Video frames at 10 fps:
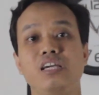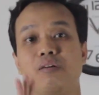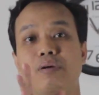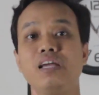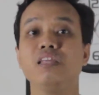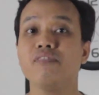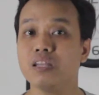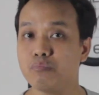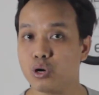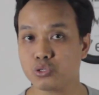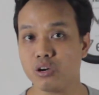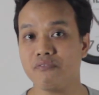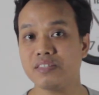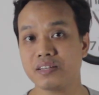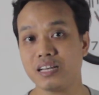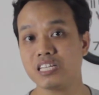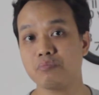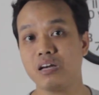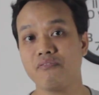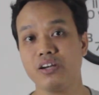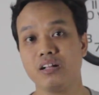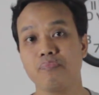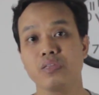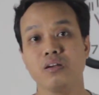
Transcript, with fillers: yang main di film box office sekelas Marvel.